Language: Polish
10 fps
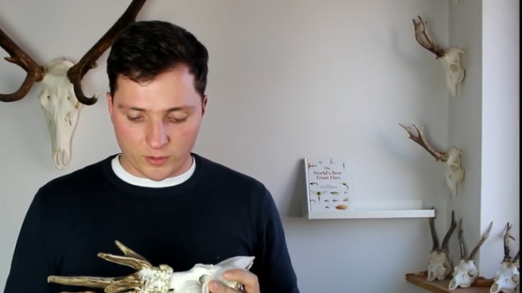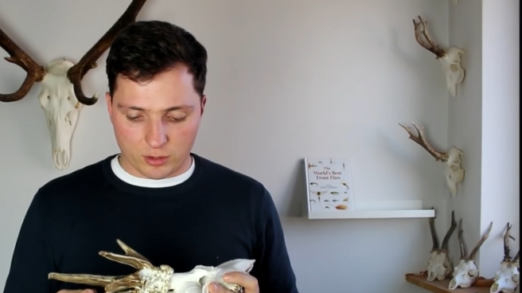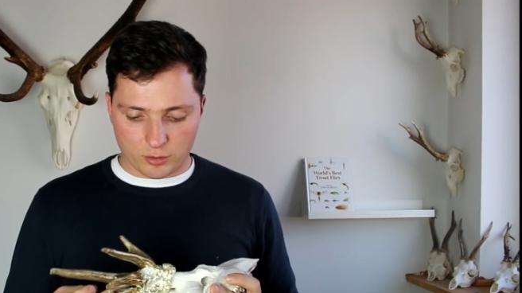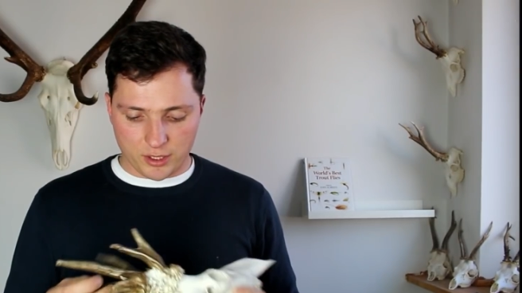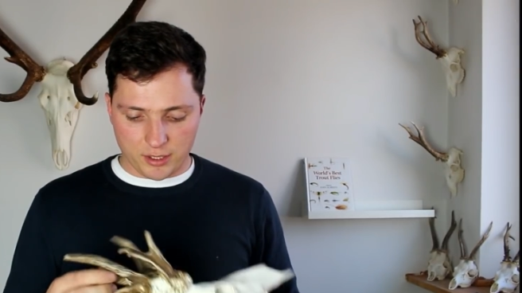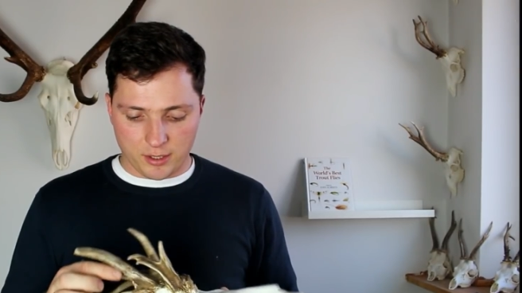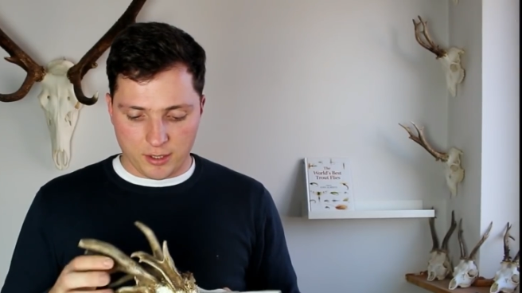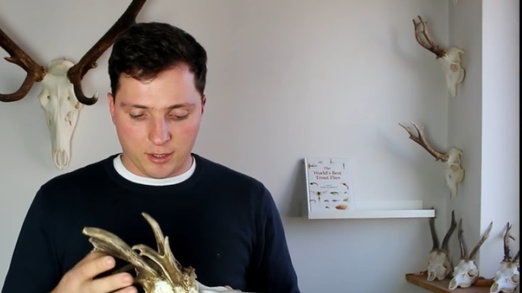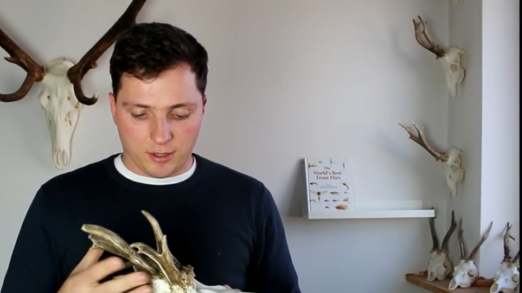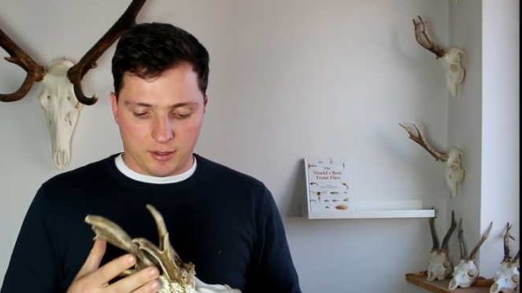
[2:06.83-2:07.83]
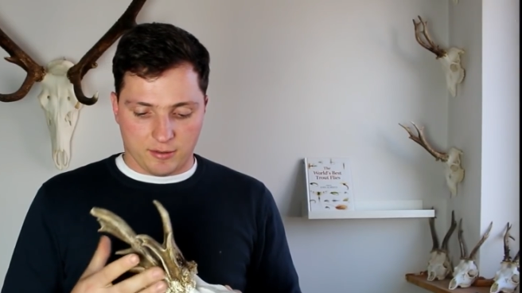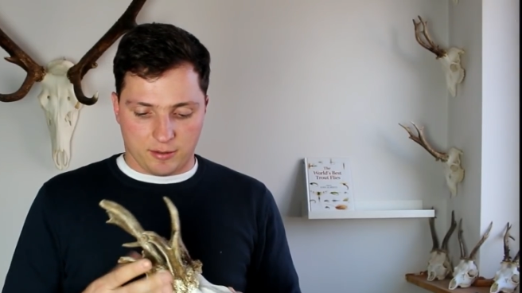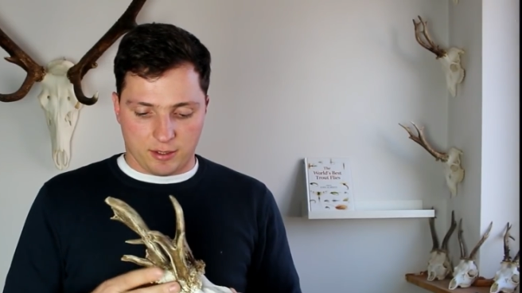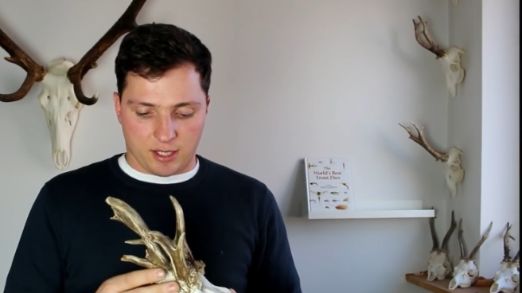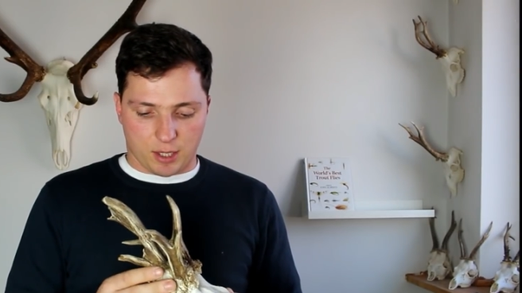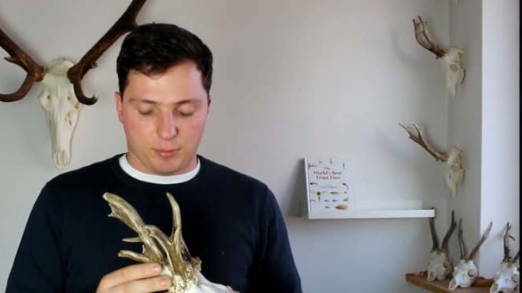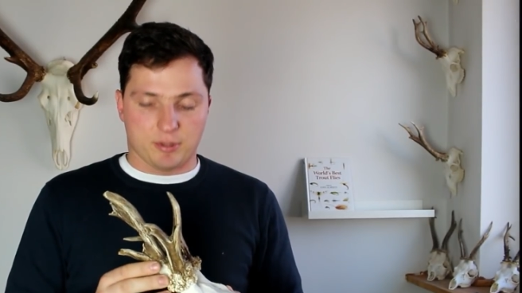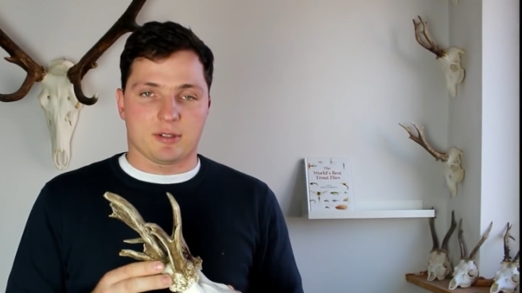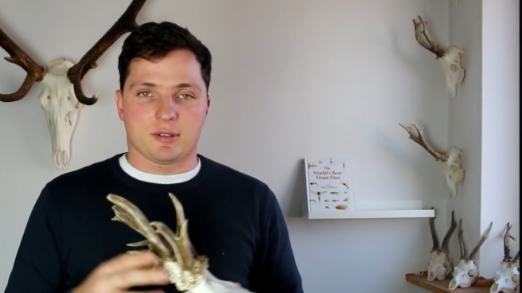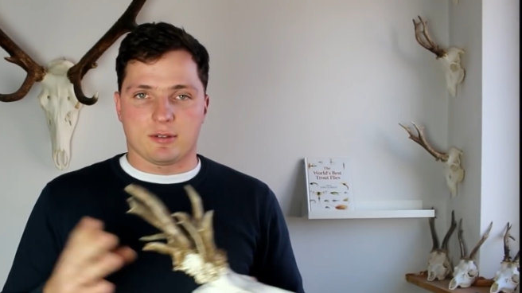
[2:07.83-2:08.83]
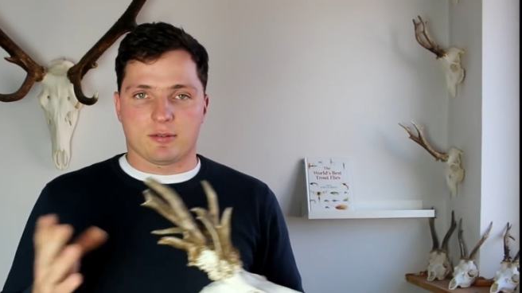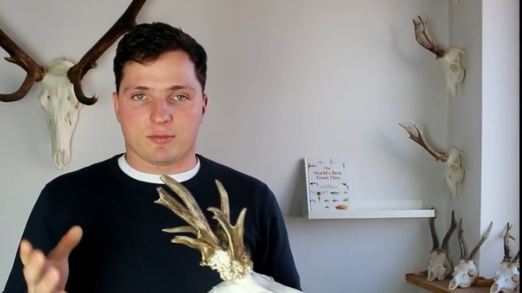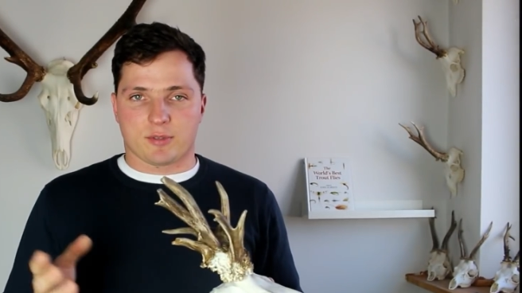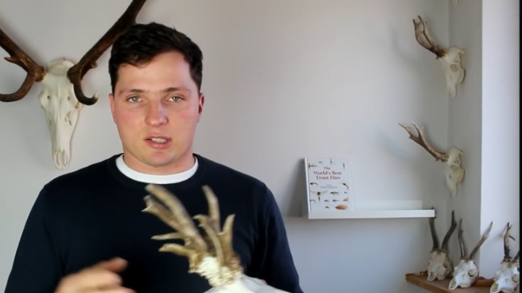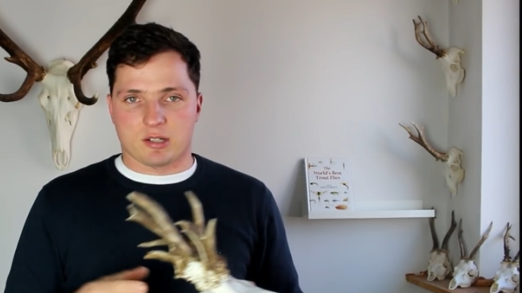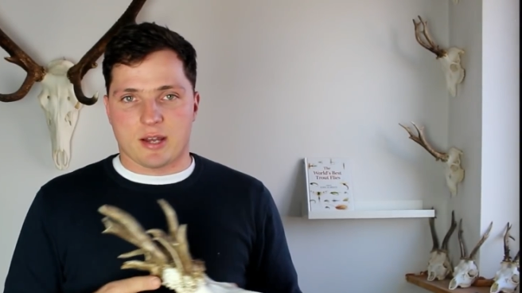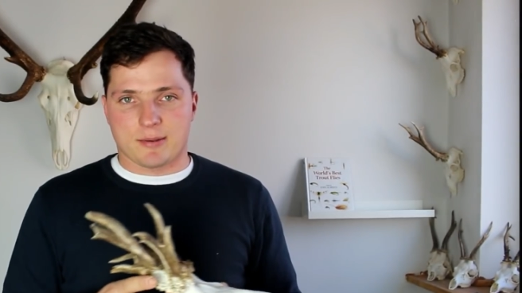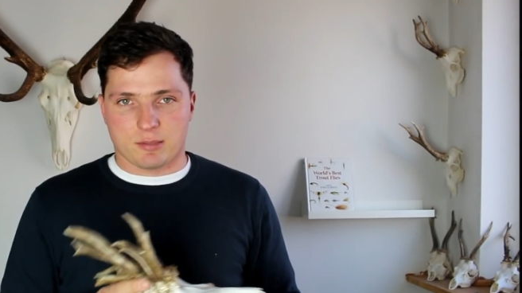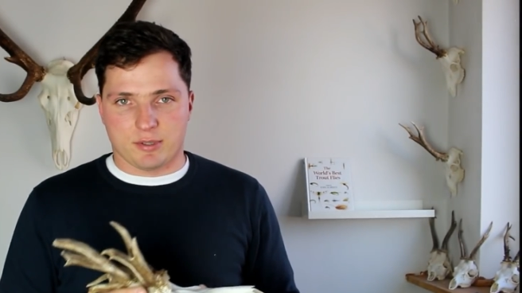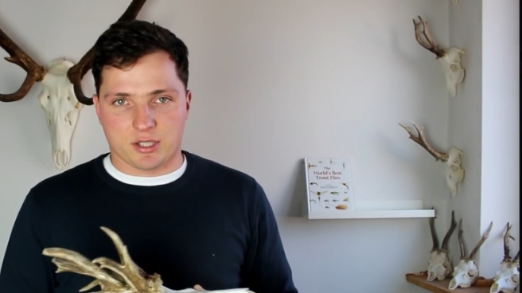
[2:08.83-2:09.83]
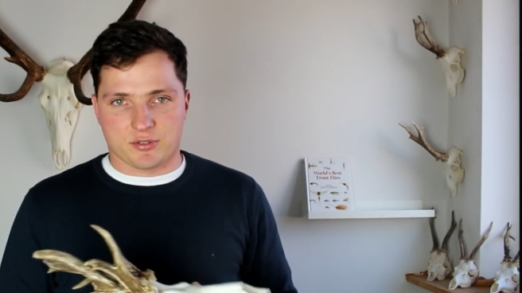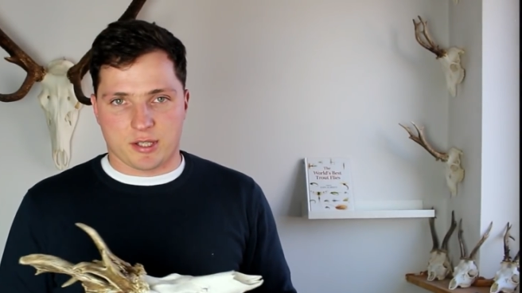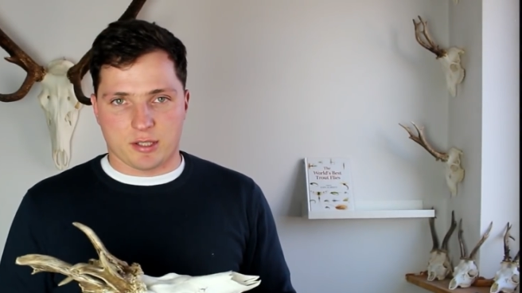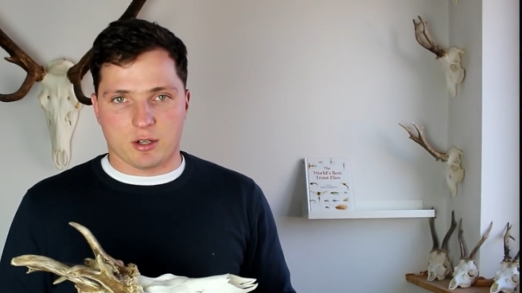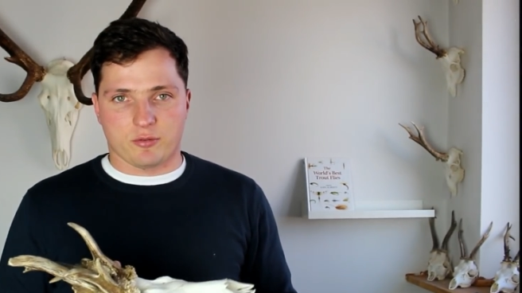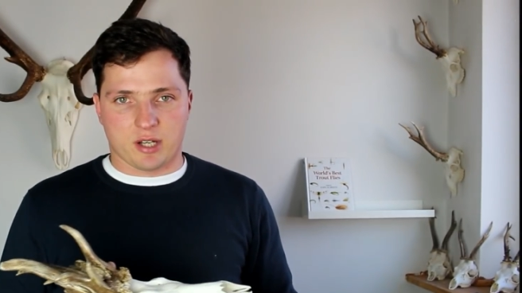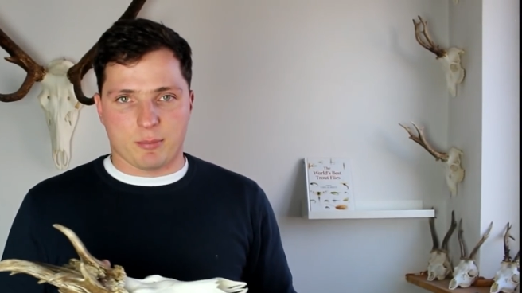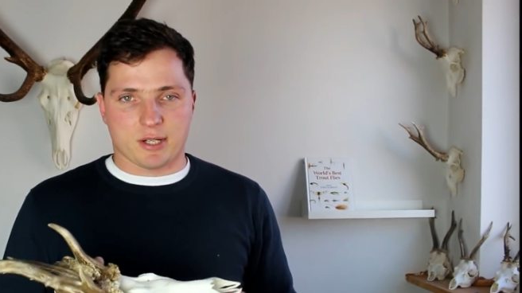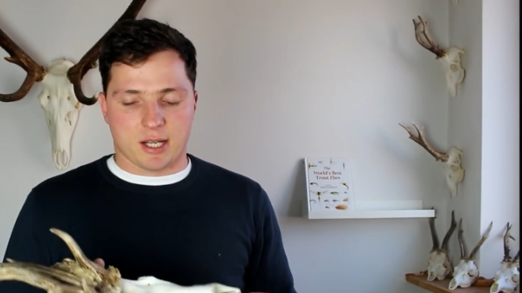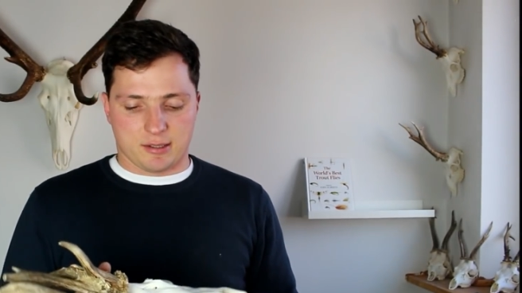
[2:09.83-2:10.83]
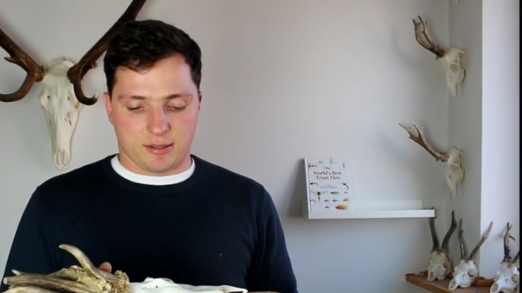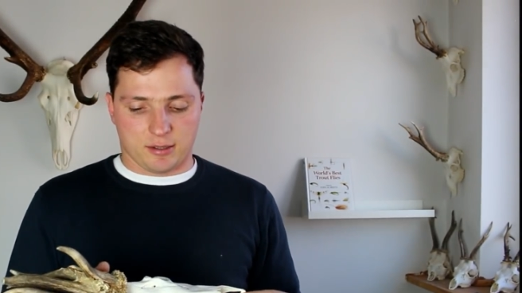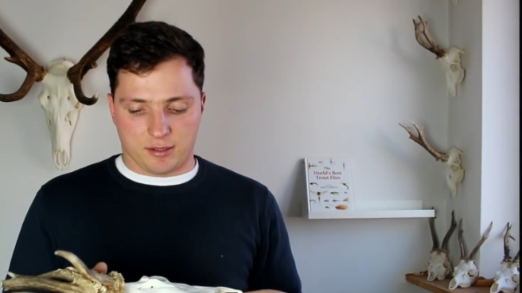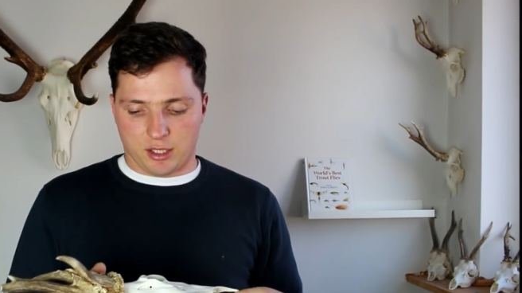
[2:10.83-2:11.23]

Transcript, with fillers: No i Y, jakby testowałem sobie też wtedy nowy aparat y,